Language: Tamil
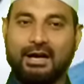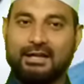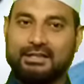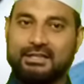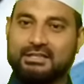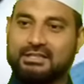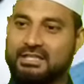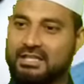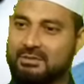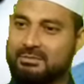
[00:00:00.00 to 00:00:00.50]
அதே
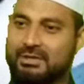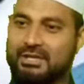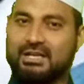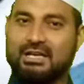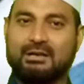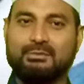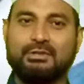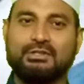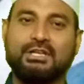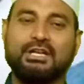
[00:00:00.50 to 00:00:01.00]
தீமையை
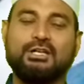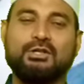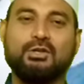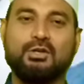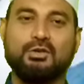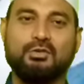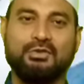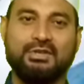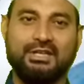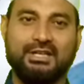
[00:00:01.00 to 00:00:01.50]
நாம்
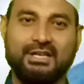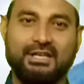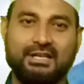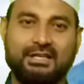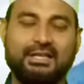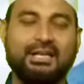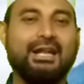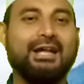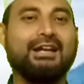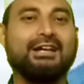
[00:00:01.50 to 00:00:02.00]
தடுக்கிறோன்னு
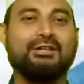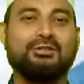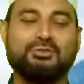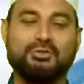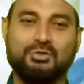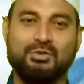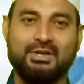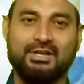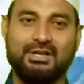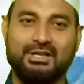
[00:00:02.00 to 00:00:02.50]
வைங்களேன் எல்லோரும் என்ன
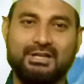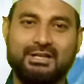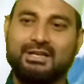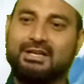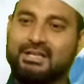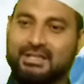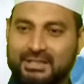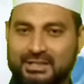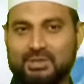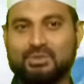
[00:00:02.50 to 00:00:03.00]
சொல்லுவாங்க
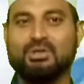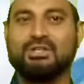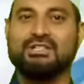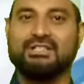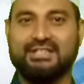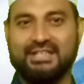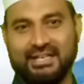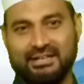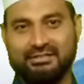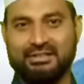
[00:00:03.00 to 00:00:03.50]
இது
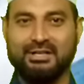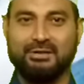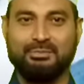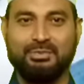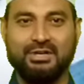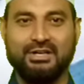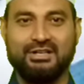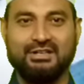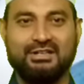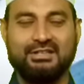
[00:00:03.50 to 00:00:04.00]
உனக்கு
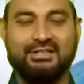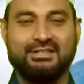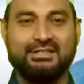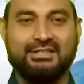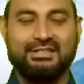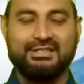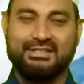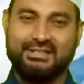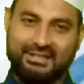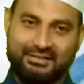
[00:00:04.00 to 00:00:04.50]
தேவையாப்பா
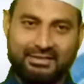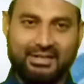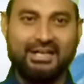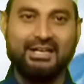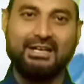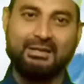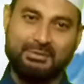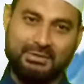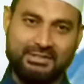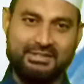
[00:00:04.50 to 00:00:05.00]
இந்த
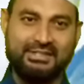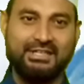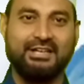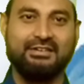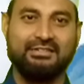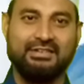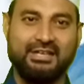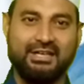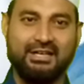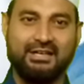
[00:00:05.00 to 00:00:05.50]
வேலை நமக்கு
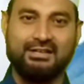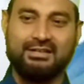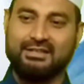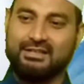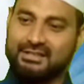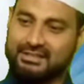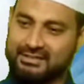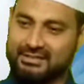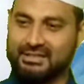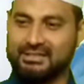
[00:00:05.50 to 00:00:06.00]
தேவையா
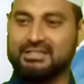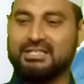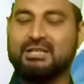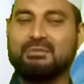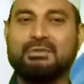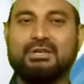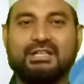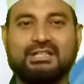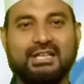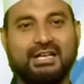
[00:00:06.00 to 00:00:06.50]
இந்த
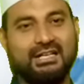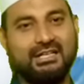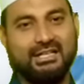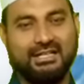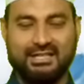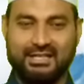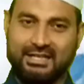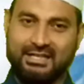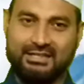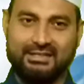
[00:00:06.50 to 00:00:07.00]
தீமையை
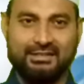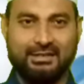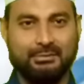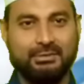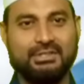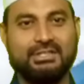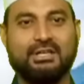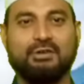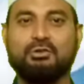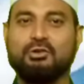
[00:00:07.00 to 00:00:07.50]
தடுக்கிறதுனால
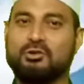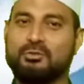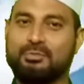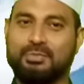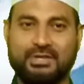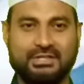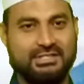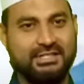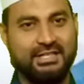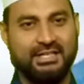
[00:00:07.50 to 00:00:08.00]
நமக்கு எவ்வளோ
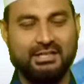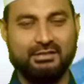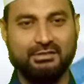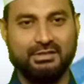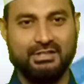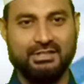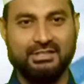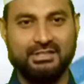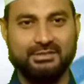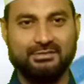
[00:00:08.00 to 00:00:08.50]
பிரச்சனைகள்
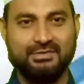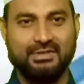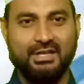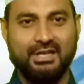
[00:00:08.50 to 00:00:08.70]
வருது